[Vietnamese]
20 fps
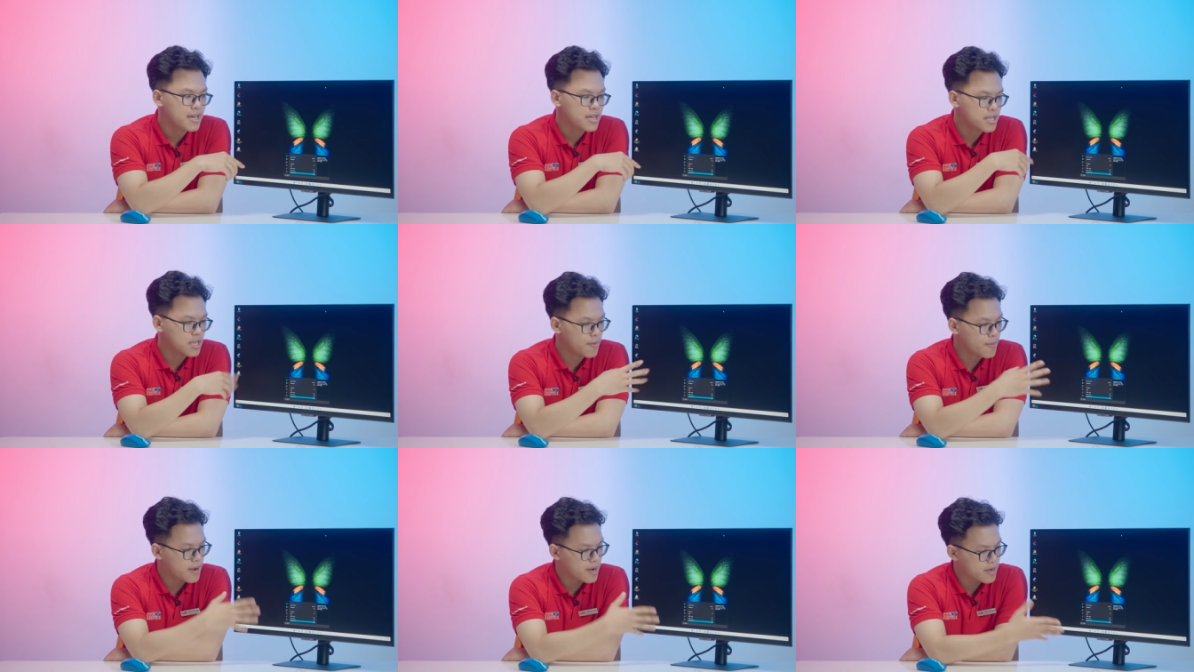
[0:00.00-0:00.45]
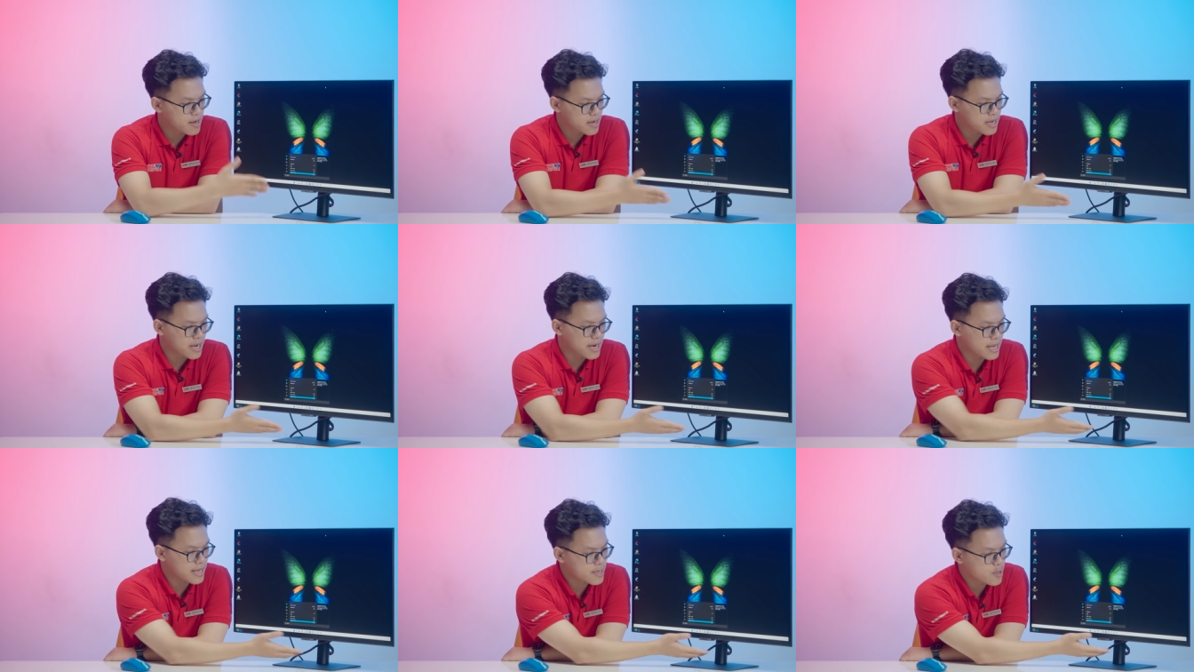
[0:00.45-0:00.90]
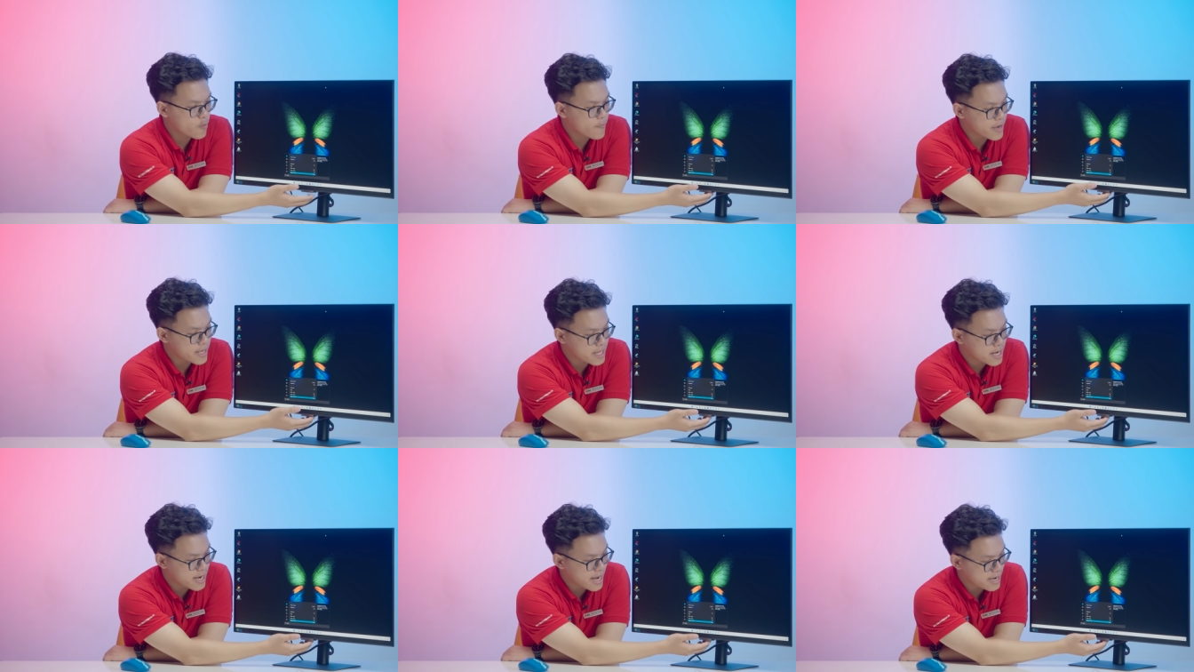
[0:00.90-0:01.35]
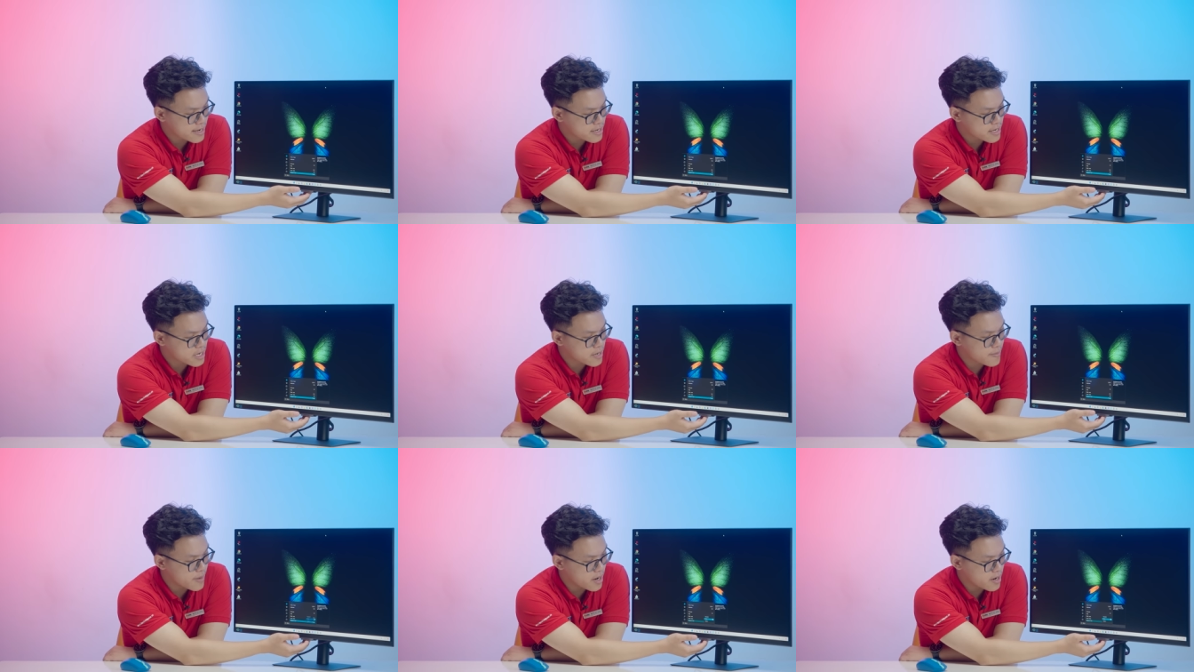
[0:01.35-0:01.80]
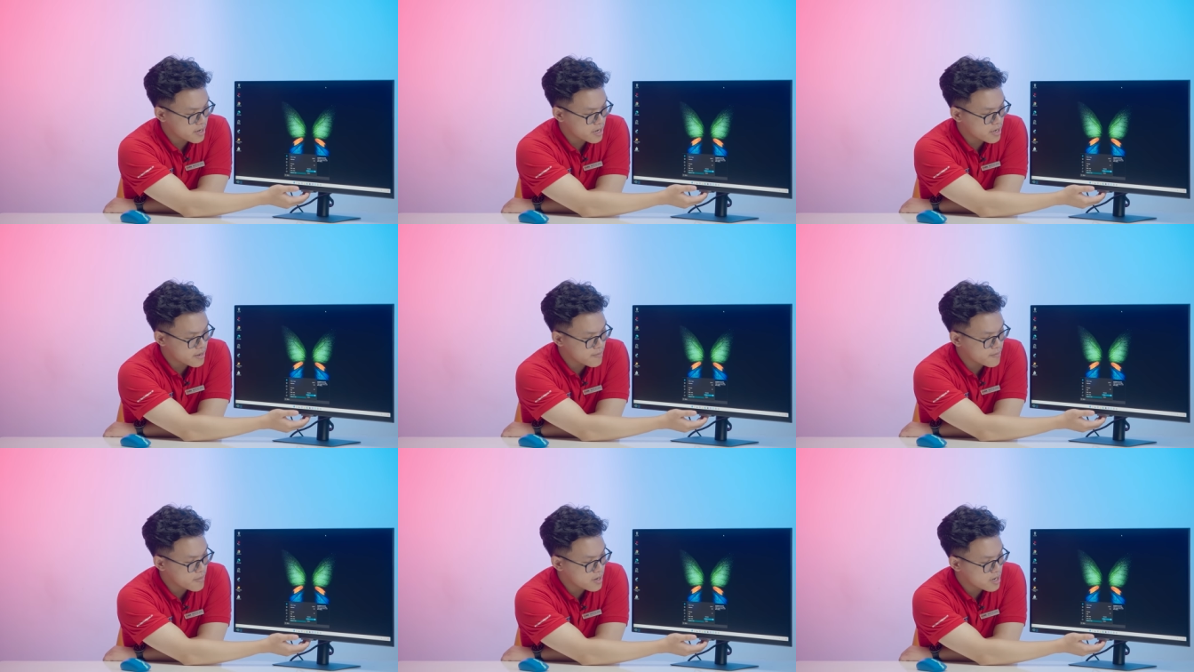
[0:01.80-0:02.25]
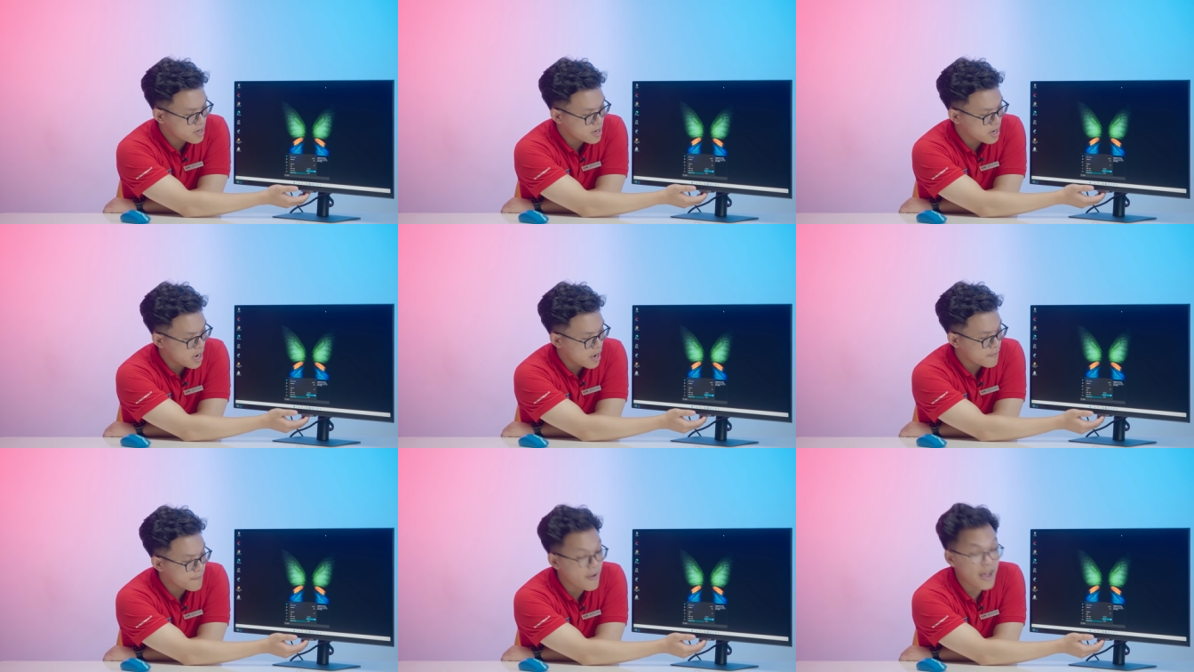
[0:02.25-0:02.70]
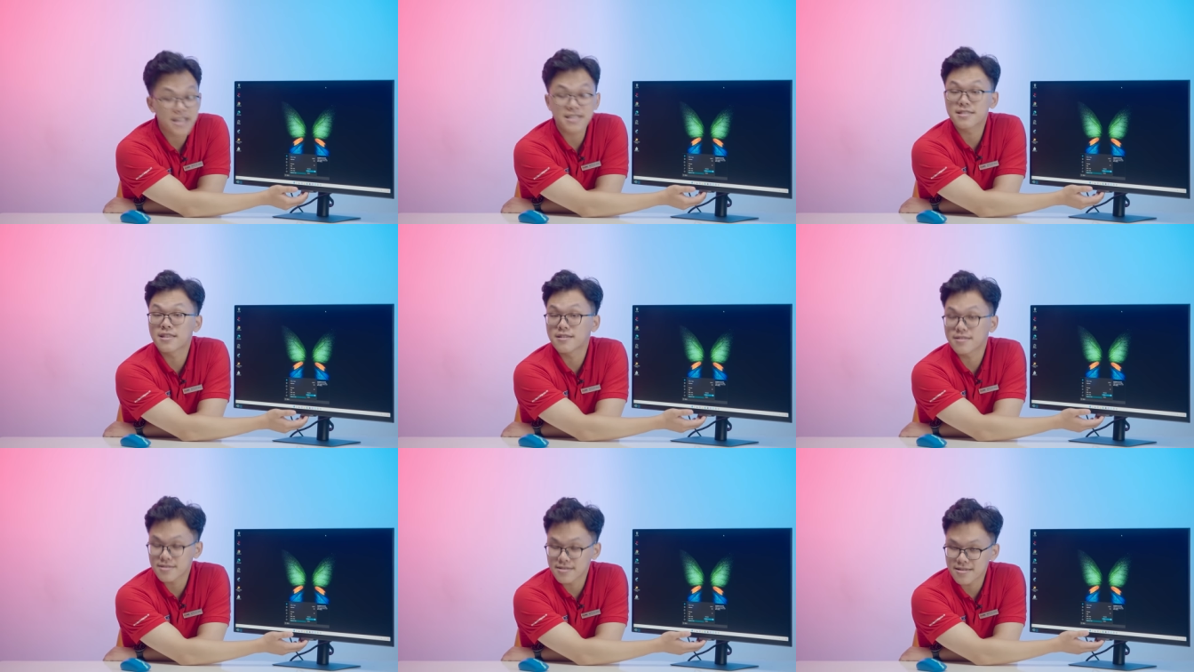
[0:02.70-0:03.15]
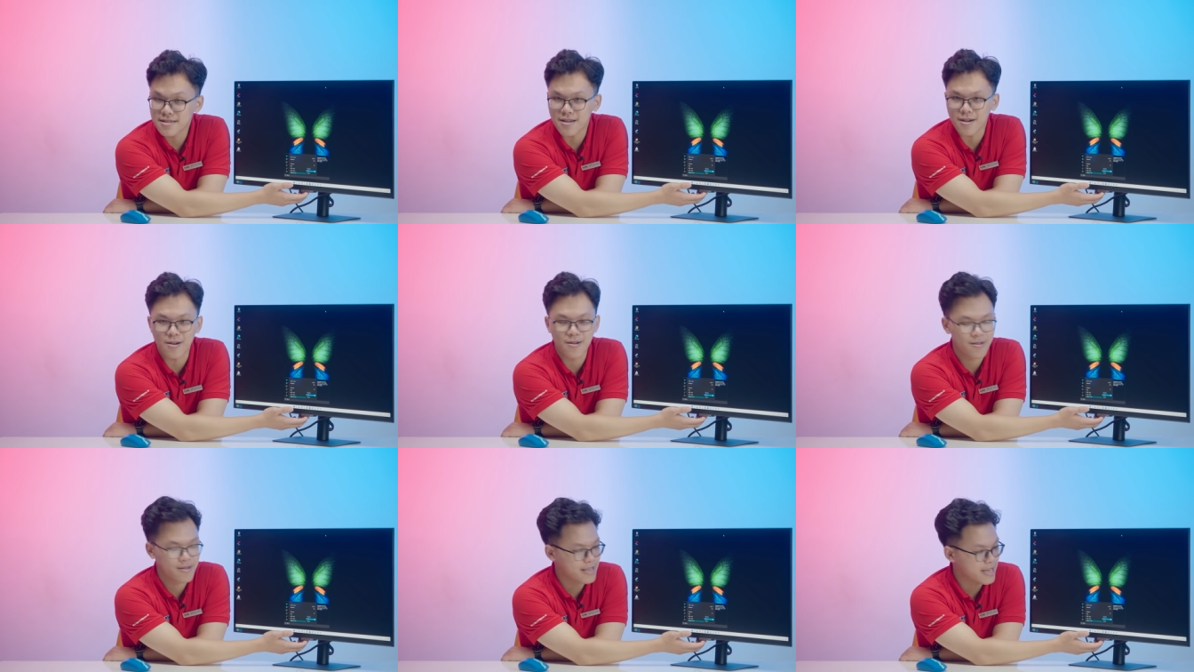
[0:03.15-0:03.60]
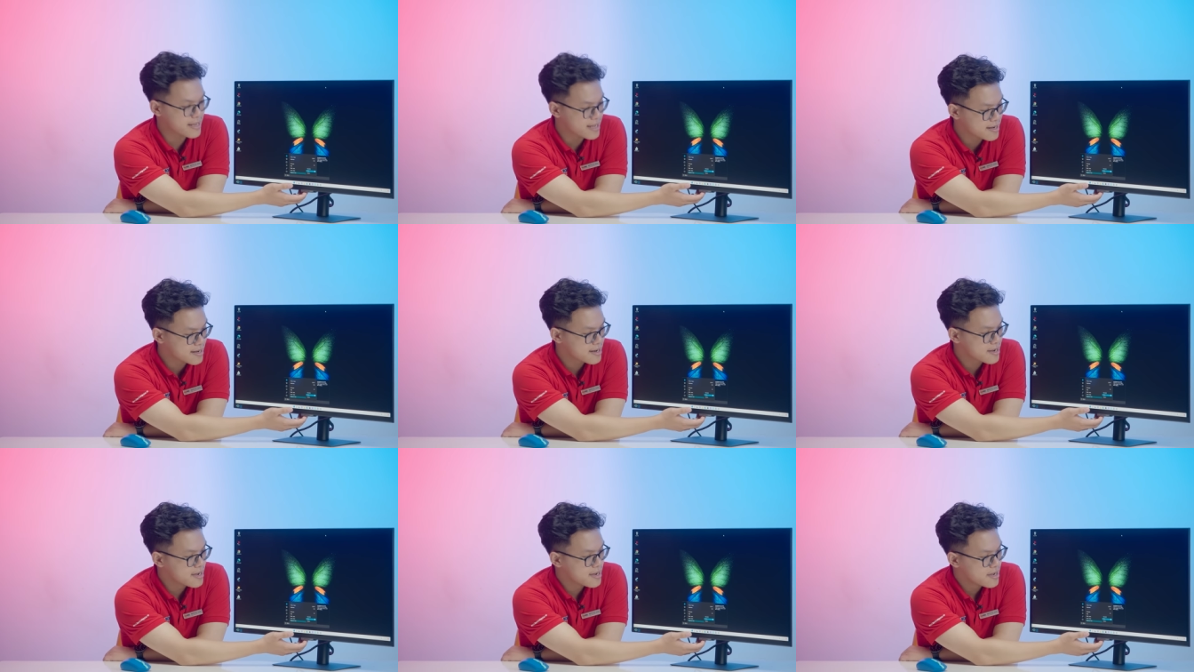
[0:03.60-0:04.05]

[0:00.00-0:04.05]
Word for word: Nhưng mà cái đấy có vẻ như là đặt khi mà ở để mức uh, fastest, đúng không? Nhanh nhất.